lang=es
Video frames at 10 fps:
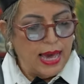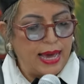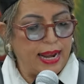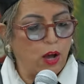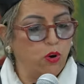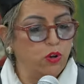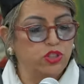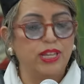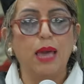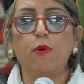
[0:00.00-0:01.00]

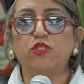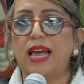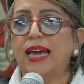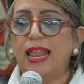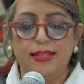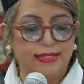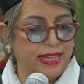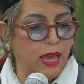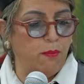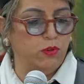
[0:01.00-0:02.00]
Reconocemos y
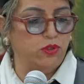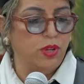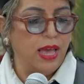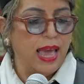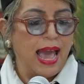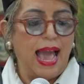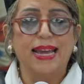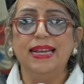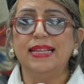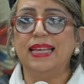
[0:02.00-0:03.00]
agradecemos a
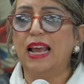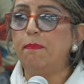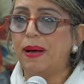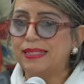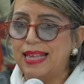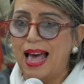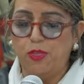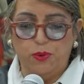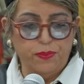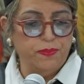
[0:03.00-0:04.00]
quienes en el
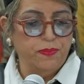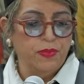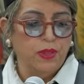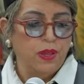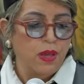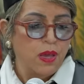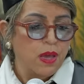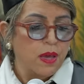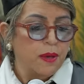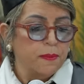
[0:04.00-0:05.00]
pasado,
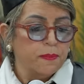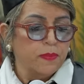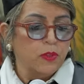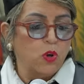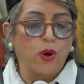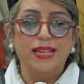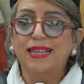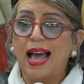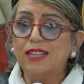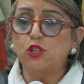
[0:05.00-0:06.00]
con
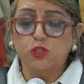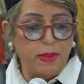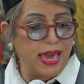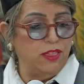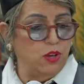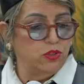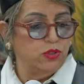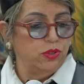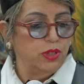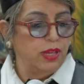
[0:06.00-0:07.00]
escasos
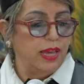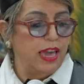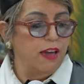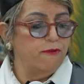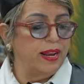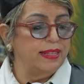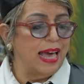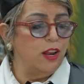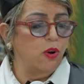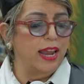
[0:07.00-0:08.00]
medios,
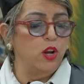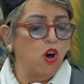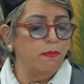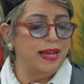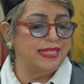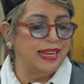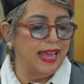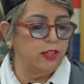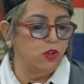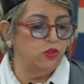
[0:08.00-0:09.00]
enfrentaron enormes
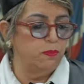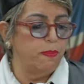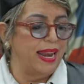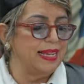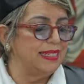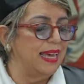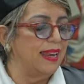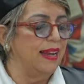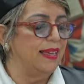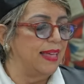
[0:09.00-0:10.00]
retos para hacer
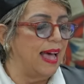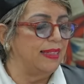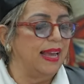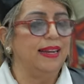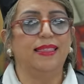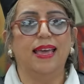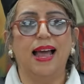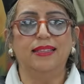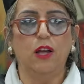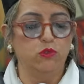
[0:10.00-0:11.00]
realidad el
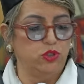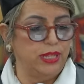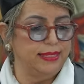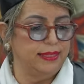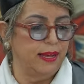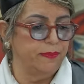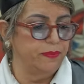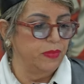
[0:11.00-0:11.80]
ideal de justicia.